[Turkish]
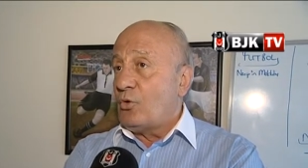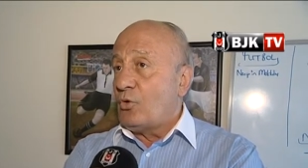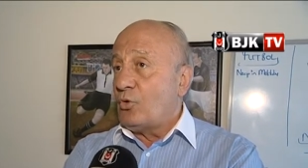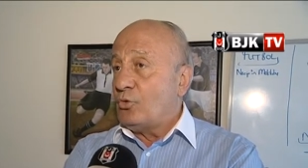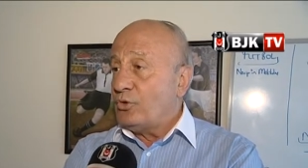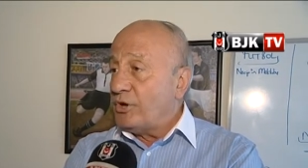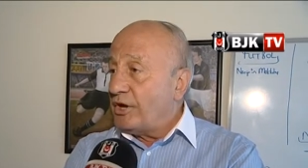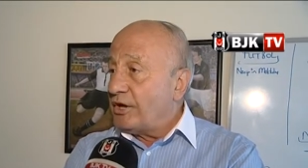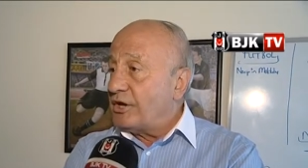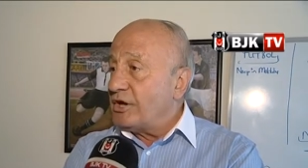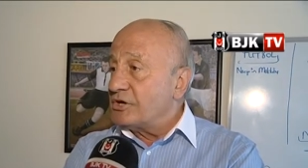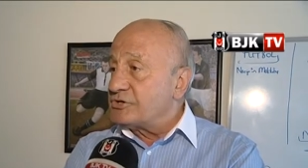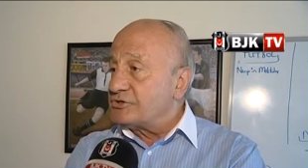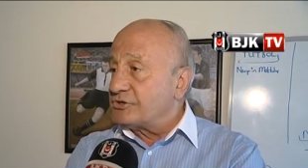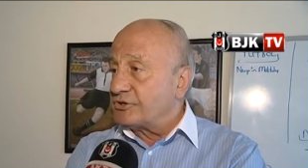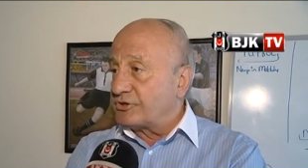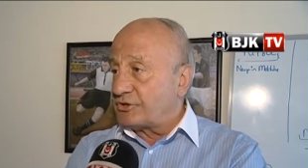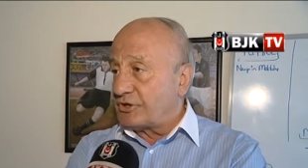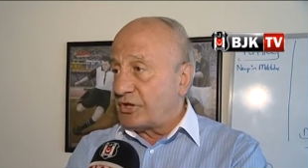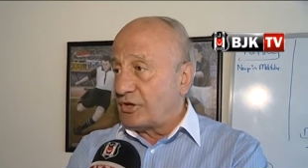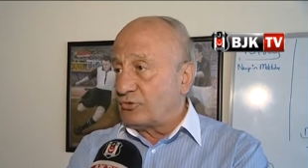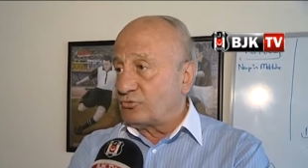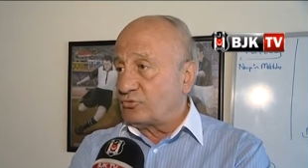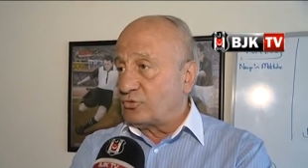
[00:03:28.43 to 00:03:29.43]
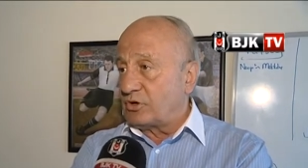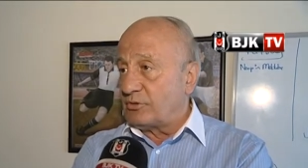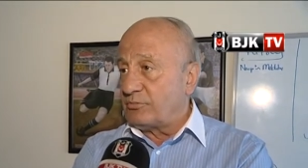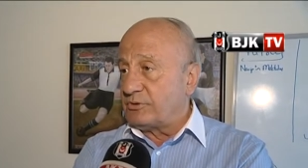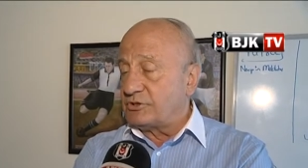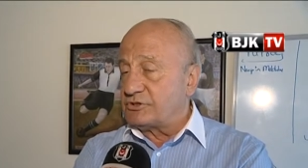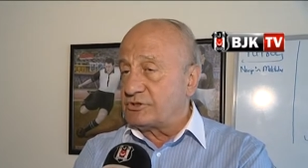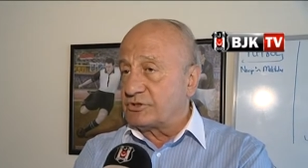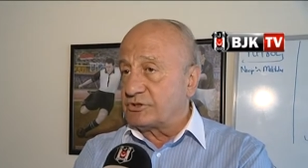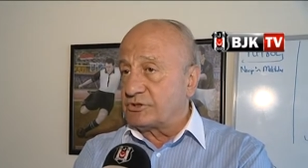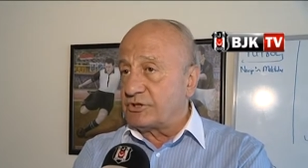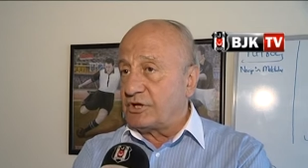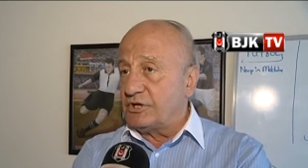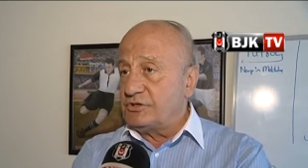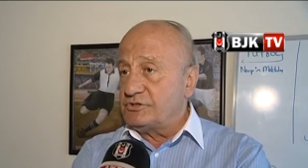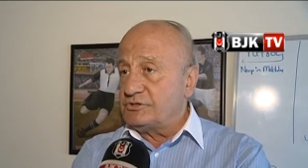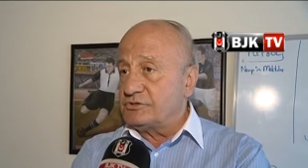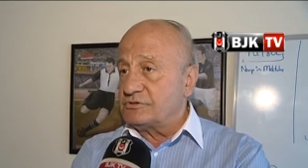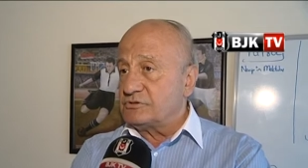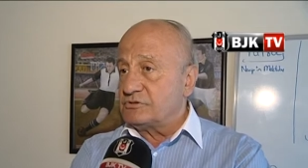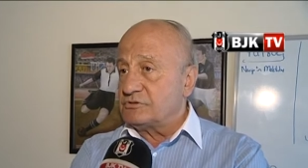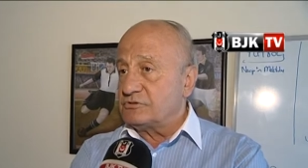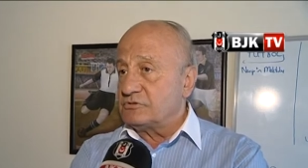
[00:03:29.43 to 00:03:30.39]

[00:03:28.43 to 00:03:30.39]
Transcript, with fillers: öne geçtikten sonra Beşiktaş